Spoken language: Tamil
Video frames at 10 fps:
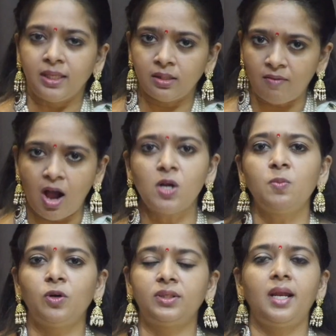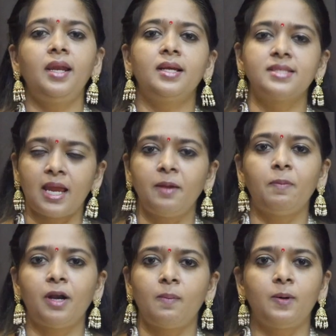இந்த வாக்குமூலத்தில் நீங்கள் சைன்
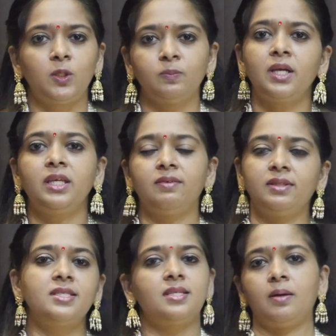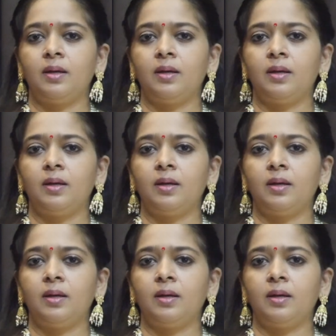பண்ணால் மட்டும்தான் இது அது வந்து